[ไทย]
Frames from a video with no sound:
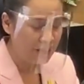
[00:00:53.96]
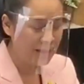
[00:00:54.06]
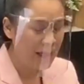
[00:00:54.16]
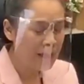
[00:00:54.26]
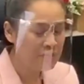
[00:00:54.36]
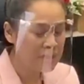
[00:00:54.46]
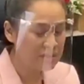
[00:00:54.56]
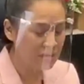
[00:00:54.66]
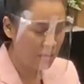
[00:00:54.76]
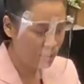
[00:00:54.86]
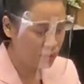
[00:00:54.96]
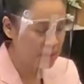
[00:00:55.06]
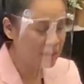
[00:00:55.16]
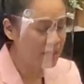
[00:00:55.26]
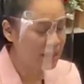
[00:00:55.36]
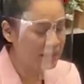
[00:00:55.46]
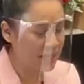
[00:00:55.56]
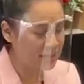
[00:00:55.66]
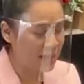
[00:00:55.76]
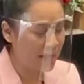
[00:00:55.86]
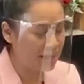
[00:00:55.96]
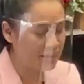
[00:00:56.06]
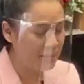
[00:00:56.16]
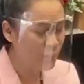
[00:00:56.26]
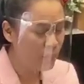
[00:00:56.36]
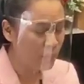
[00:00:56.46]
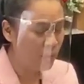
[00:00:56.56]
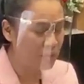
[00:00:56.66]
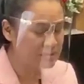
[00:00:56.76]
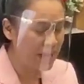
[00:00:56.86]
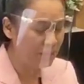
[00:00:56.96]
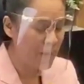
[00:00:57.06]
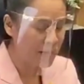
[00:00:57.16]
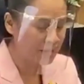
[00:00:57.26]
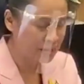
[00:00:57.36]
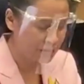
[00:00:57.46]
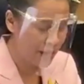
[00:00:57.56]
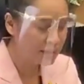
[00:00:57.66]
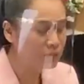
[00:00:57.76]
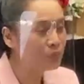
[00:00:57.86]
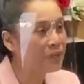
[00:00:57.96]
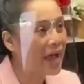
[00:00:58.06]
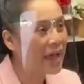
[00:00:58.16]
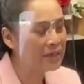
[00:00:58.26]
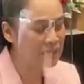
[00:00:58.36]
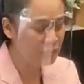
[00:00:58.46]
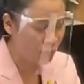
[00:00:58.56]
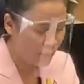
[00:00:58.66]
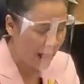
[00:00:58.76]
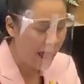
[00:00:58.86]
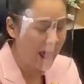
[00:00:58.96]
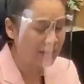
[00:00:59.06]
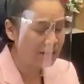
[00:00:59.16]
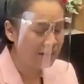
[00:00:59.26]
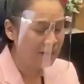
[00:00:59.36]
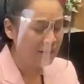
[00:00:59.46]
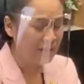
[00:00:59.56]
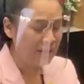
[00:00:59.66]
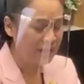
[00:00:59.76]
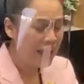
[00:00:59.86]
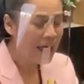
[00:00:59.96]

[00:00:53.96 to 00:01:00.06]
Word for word: และให้มีจอมอนิเตอร์ขนาดใหญ่ ที่ผู้ปกครองสามารถนั่งดูได้ที่โรงอาหารและ